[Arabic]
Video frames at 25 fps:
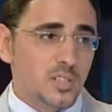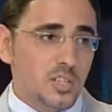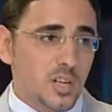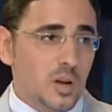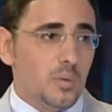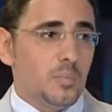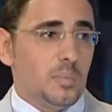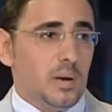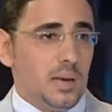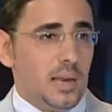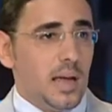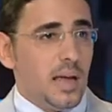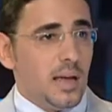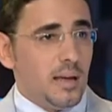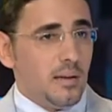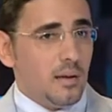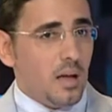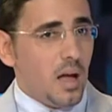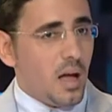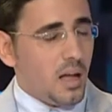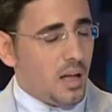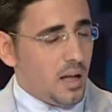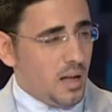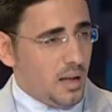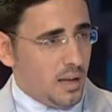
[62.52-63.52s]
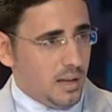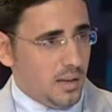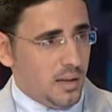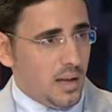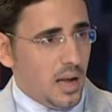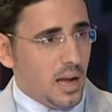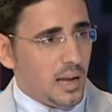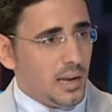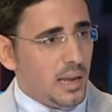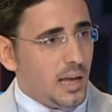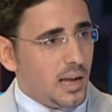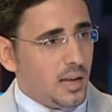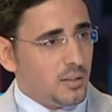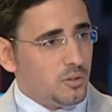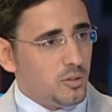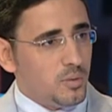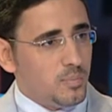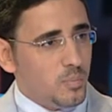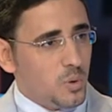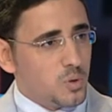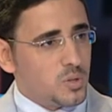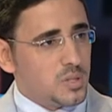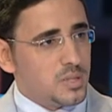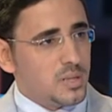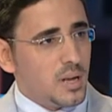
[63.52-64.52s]
اليوم لا مش آه، بنفس. أغلقت
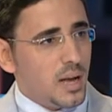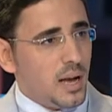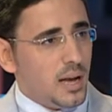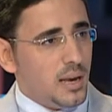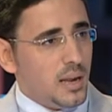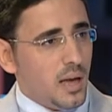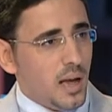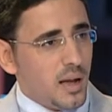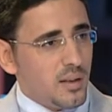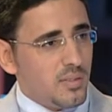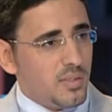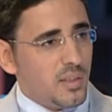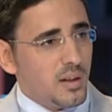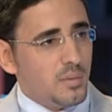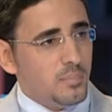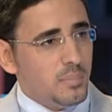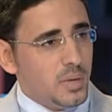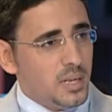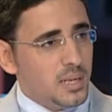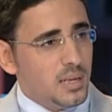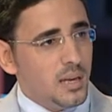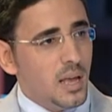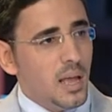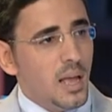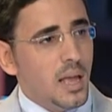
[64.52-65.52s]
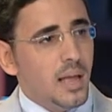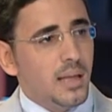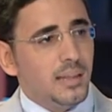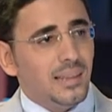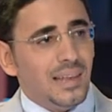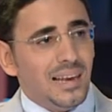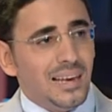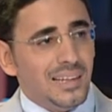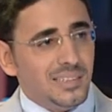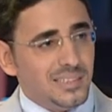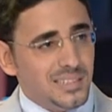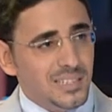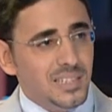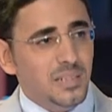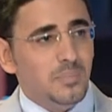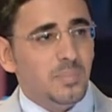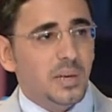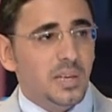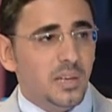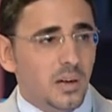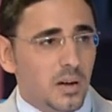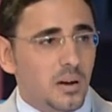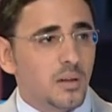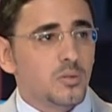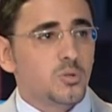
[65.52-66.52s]
البورصة م. على أكثر من 30
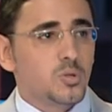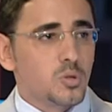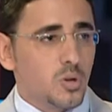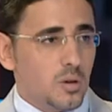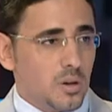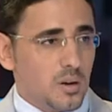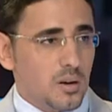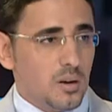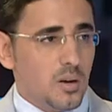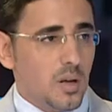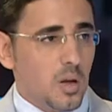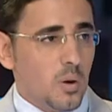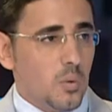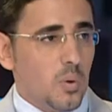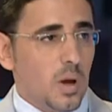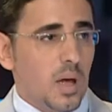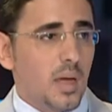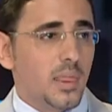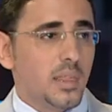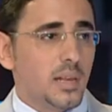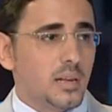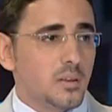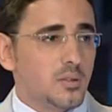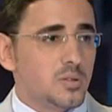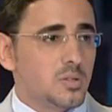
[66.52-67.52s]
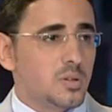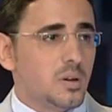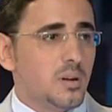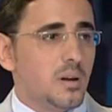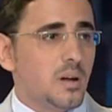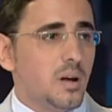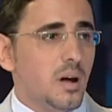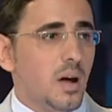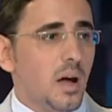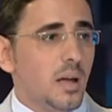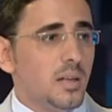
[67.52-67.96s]
مليار خسارة أي. وهذه الخسارة